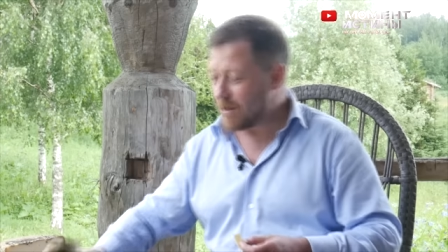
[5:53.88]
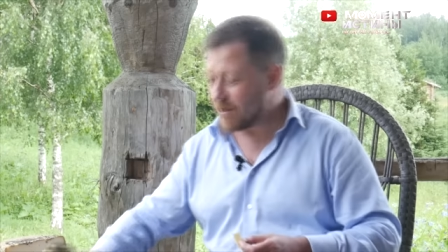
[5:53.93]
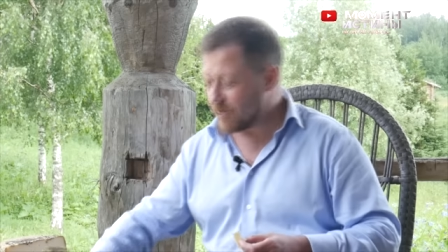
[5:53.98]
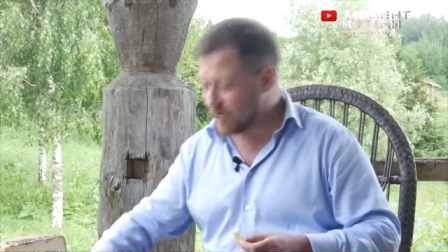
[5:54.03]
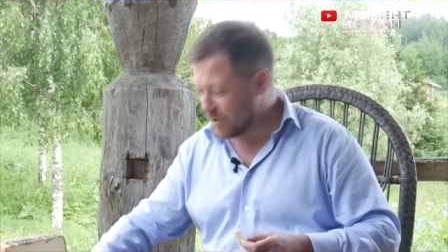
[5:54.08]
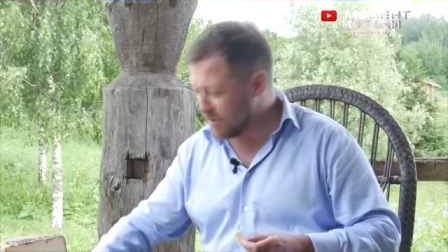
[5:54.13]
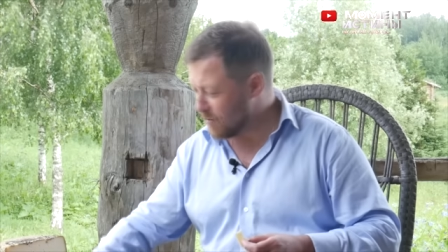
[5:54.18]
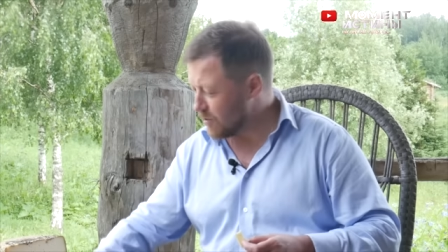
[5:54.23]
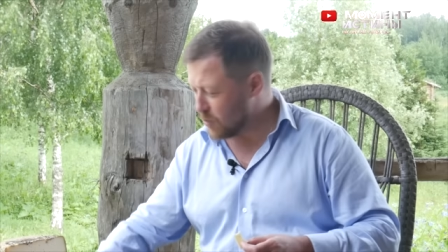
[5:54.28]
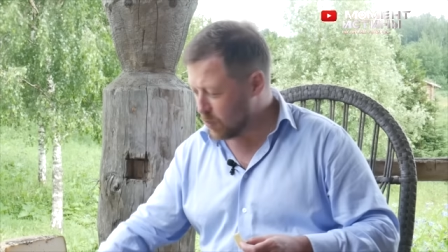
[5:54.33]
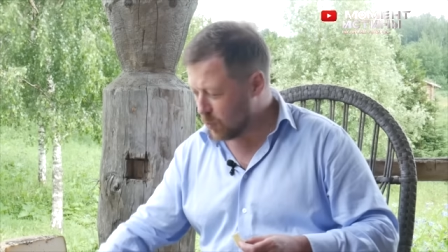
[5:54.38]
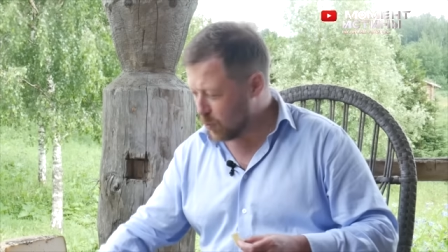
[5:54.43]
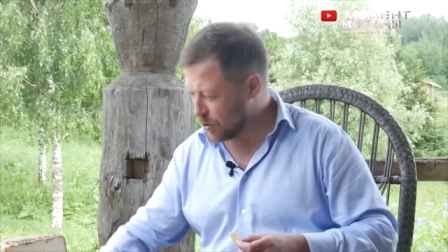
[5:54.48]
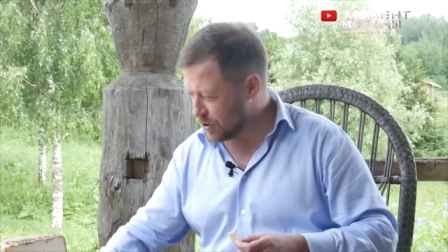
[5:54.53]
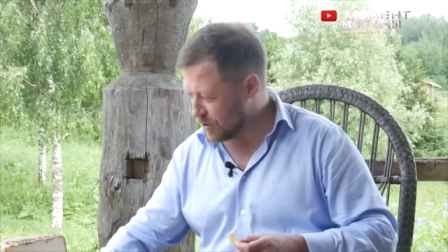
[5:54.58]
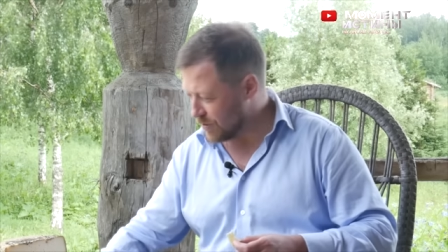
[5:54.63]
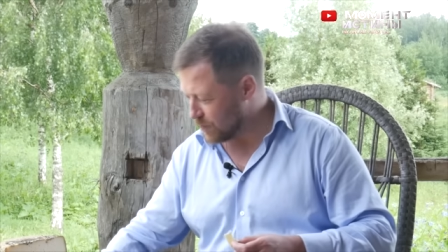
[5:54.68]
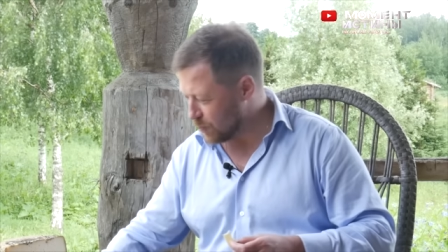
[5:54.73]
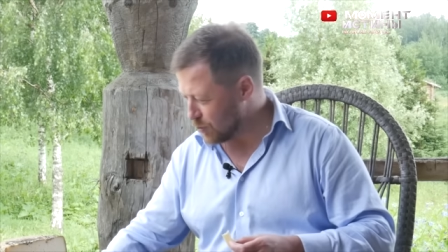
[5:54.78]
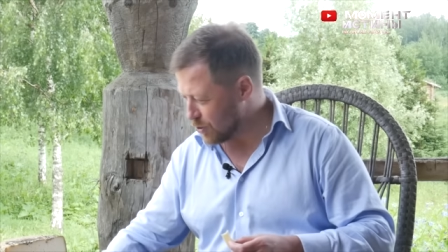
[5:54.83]
Действительно,
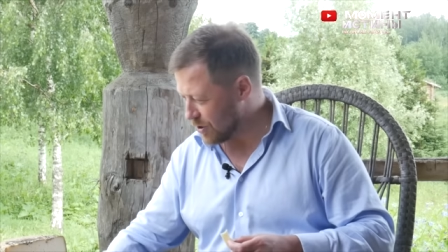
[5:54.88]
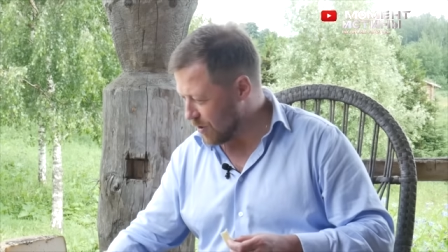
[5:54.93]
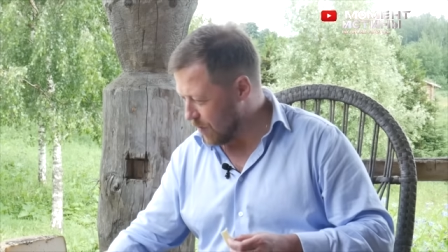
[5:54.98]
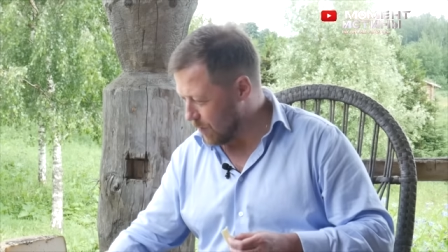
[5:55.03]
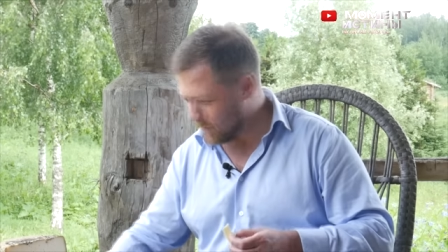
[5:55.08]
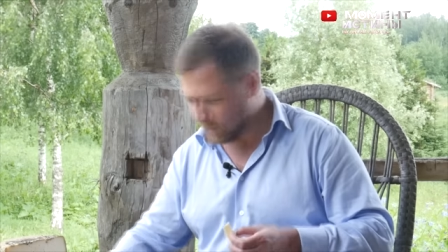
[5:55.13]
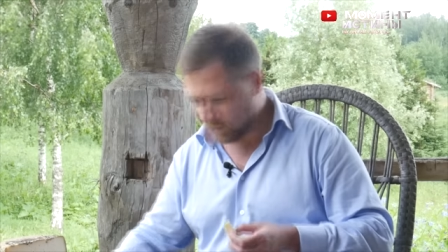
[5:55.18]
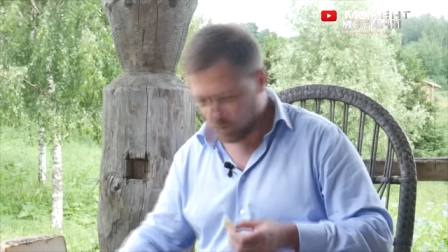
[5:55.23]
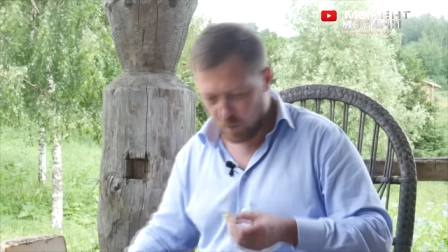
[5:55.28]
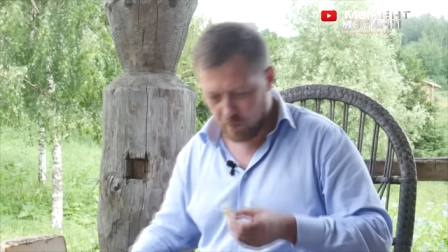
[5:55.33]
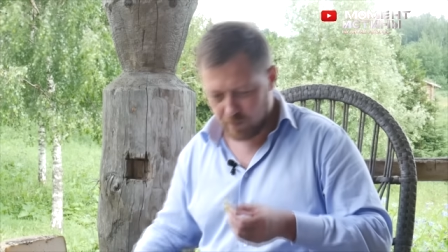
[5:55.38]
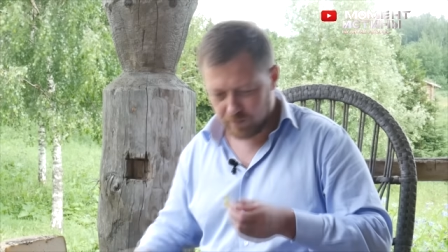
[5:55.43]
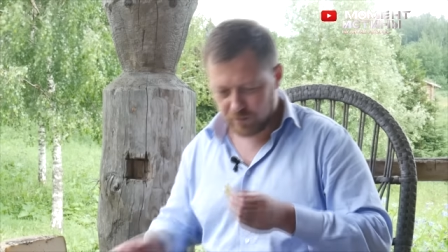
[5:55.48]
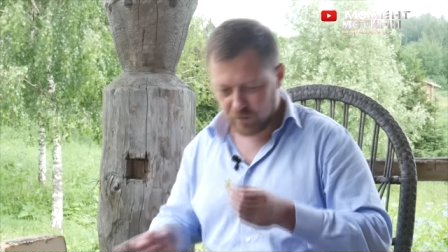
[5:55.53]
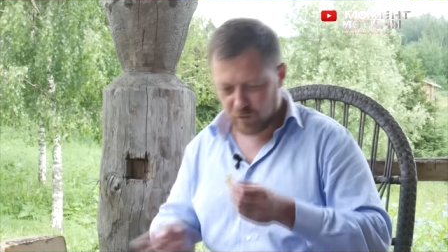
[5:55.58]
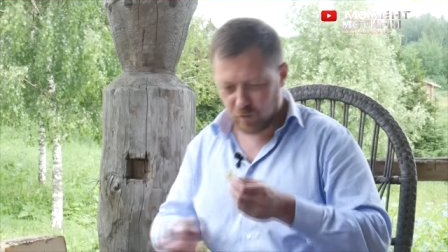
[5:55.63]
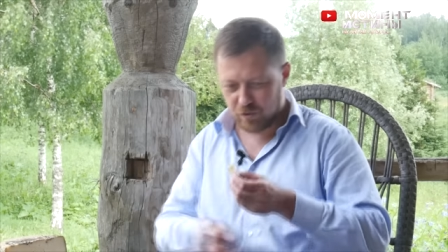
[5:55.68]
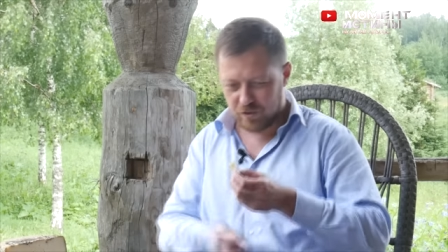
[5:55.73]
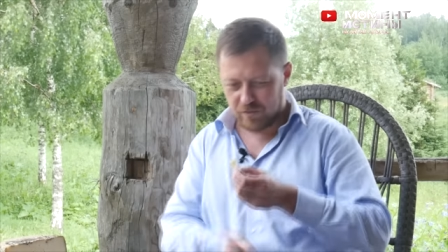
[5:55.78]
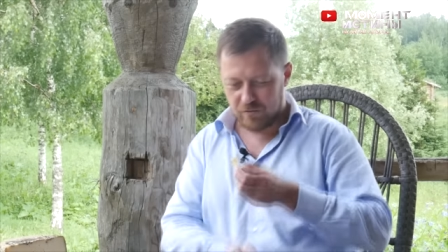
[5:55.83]
очень вкусно.
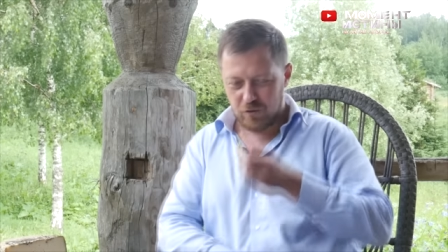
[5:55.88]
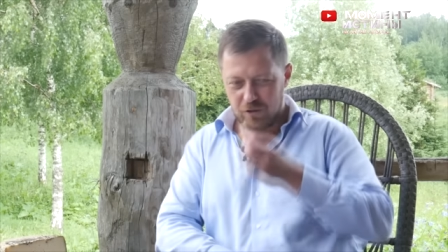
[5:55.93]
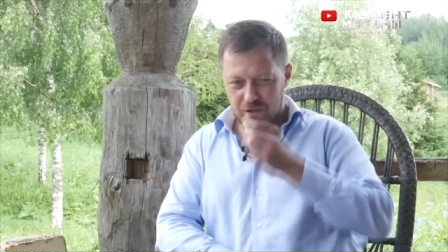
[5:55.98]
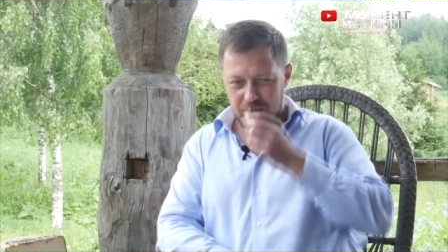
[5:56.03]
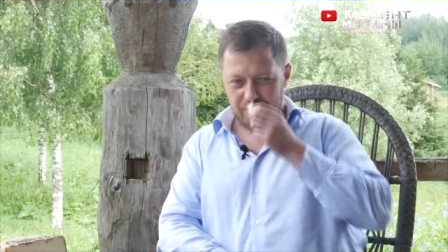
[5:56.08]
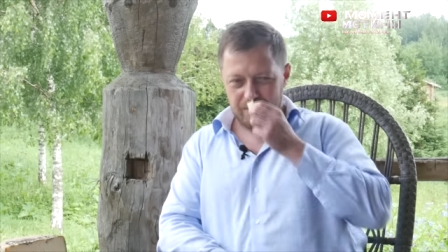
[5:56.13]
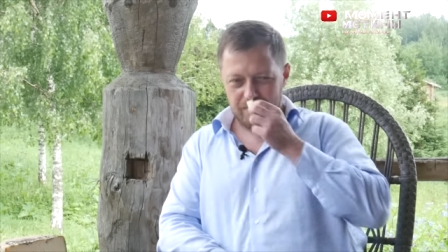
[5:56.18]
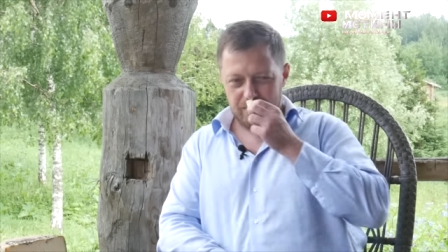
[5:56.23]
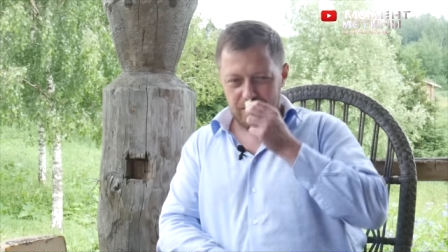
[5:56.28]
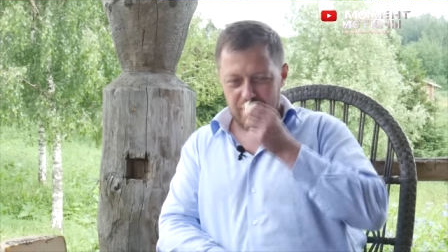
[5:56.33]
Очень вкусно.